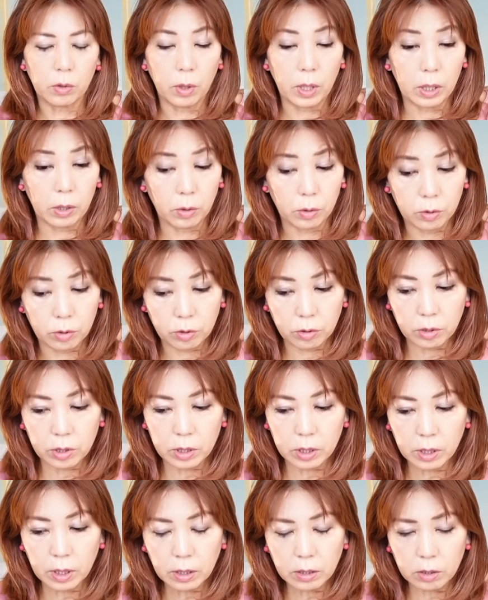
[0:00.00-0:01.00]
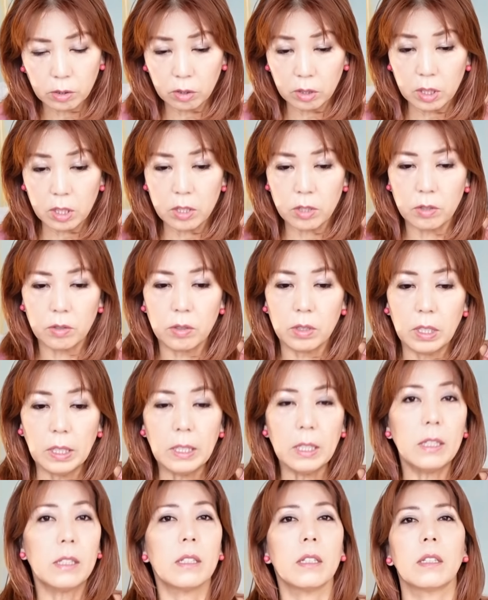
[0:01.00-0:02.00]
よ、えっと、11月の22
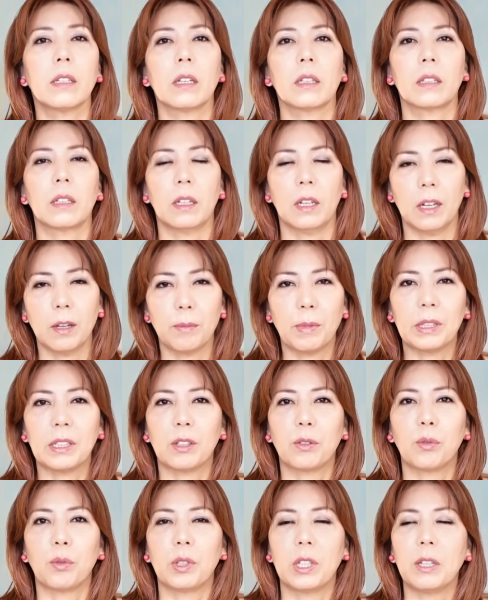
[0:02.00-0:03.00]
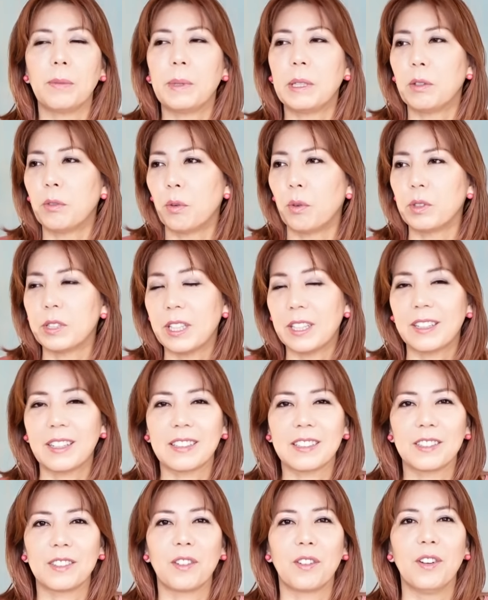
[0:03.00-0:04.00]
日になったら、またこう日々の生
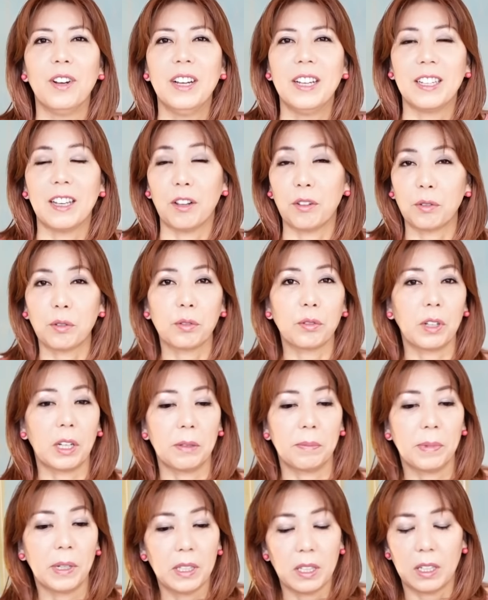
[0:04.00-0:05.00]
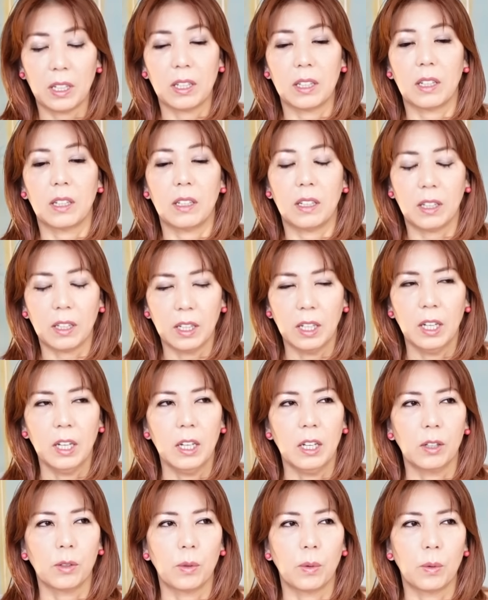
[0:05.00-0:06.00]
活のやることがいっぱい出てきたり、
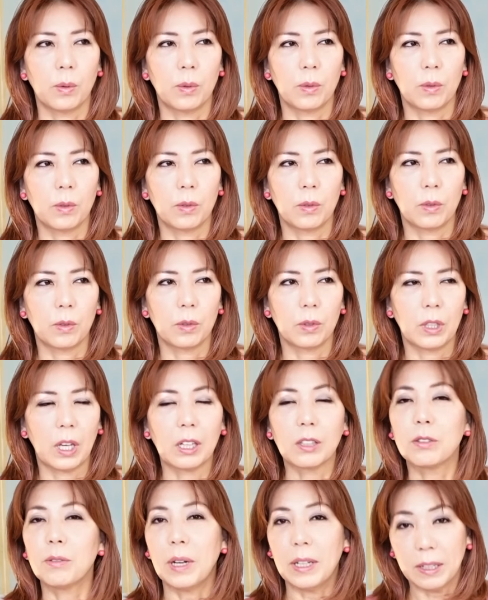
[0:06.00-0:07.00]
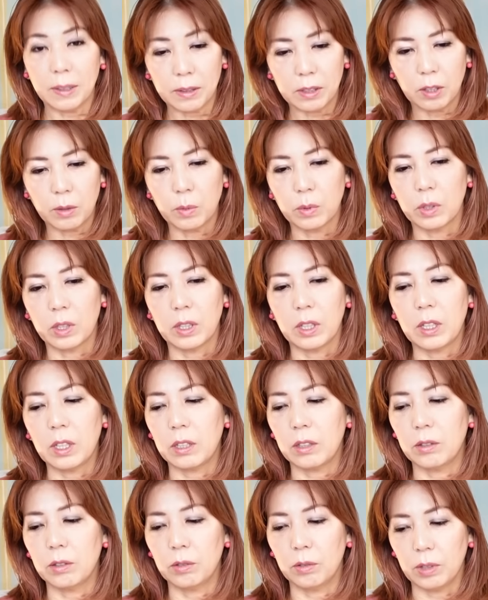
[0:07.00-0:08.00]
こう役割っていうものが出て
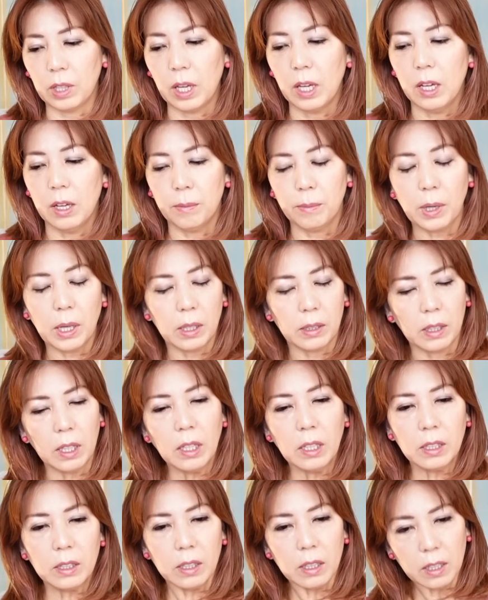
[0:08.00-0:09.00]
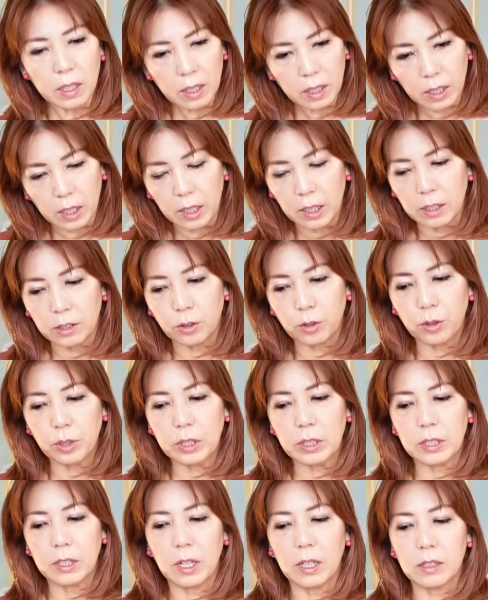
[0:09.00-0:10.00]
くるので、まあ、できたら
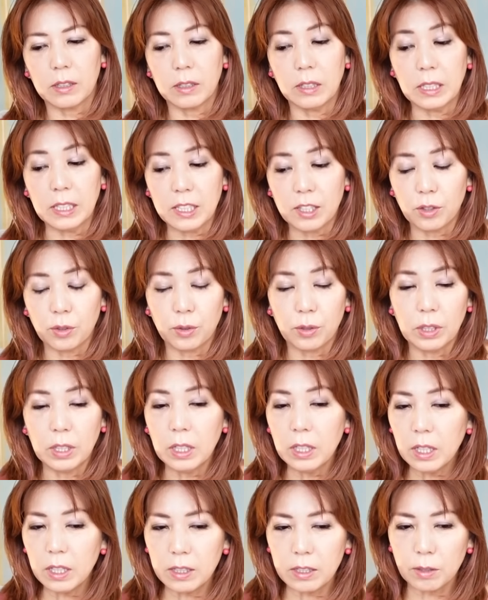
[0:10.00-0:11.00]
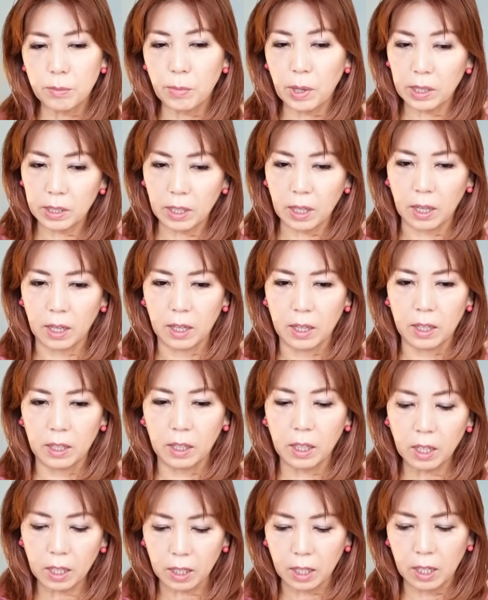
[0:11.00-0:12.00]
11月22日まで
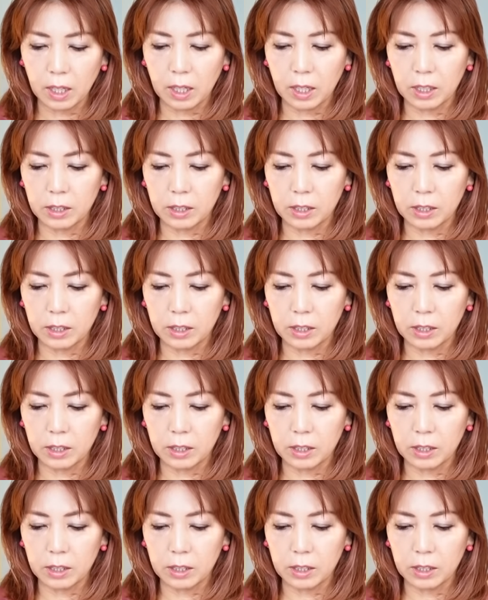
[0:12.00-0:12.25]
に、